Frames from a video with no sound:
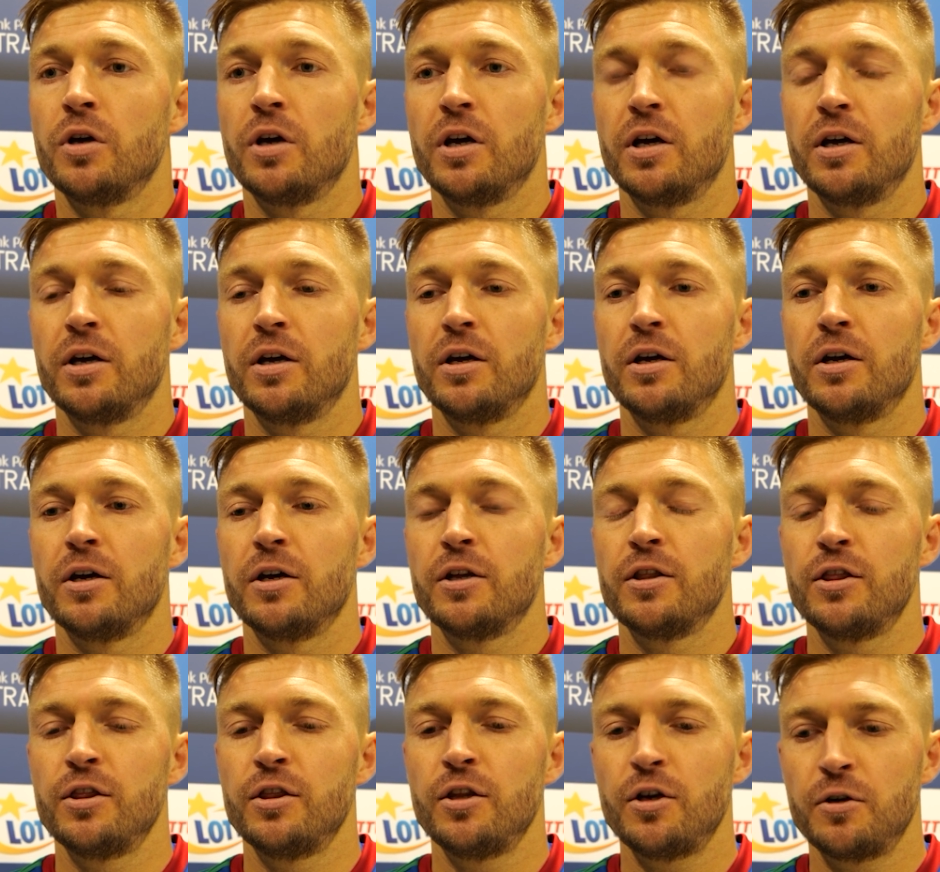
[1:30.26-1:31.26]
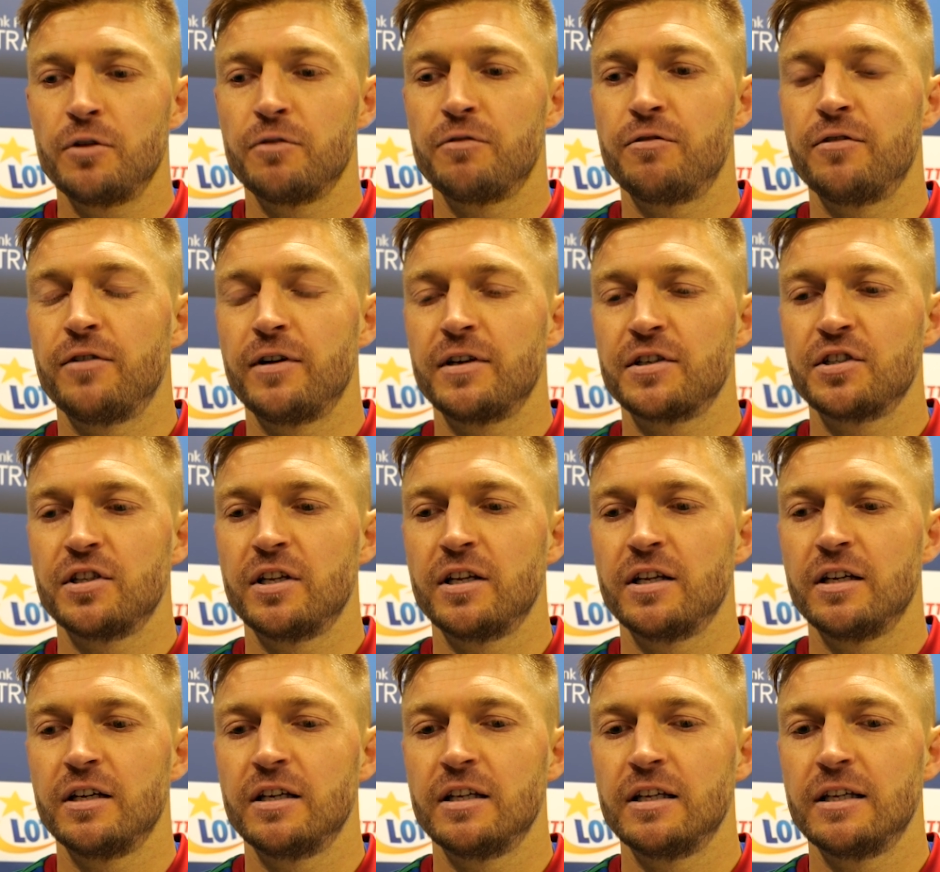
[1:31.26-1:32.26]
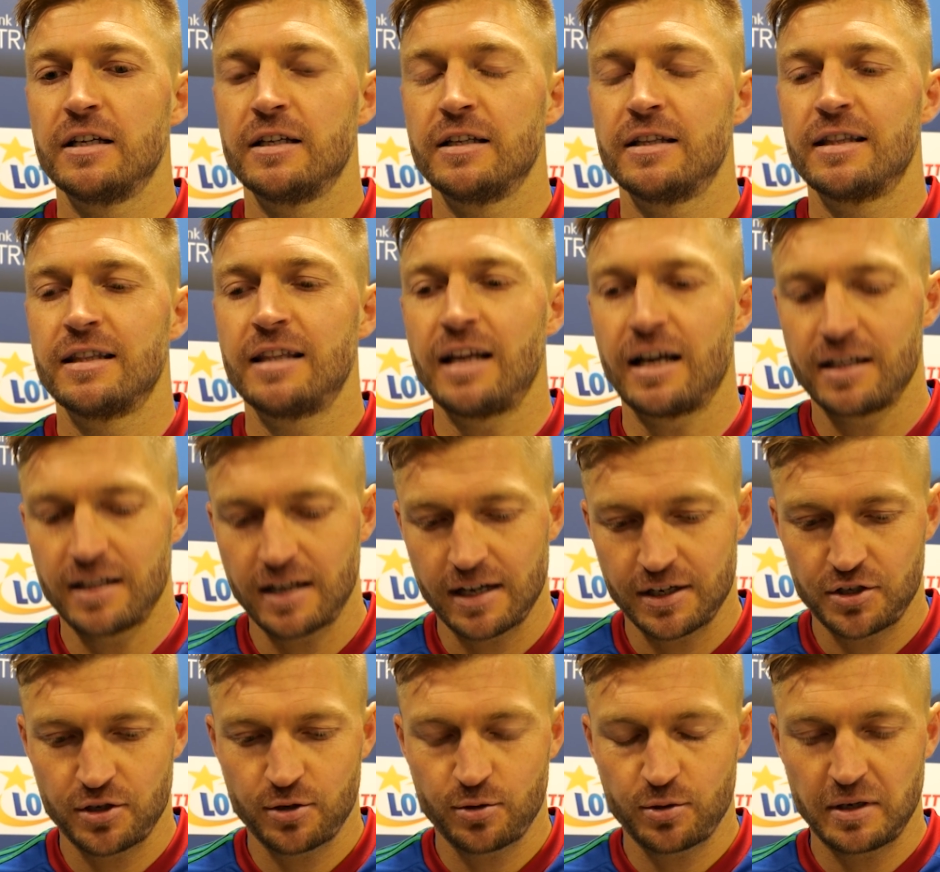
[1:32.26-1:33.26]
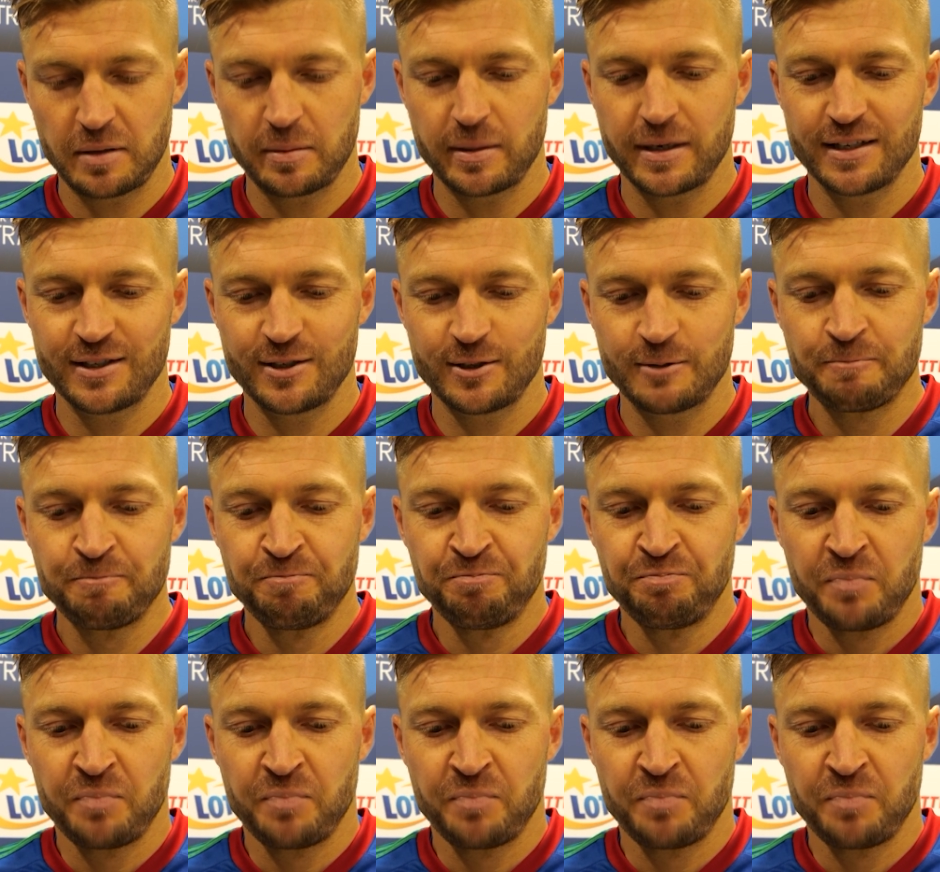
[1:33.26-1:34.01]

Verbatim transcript: E, no, ważne. E, tak, tak, dziękuję bardzo.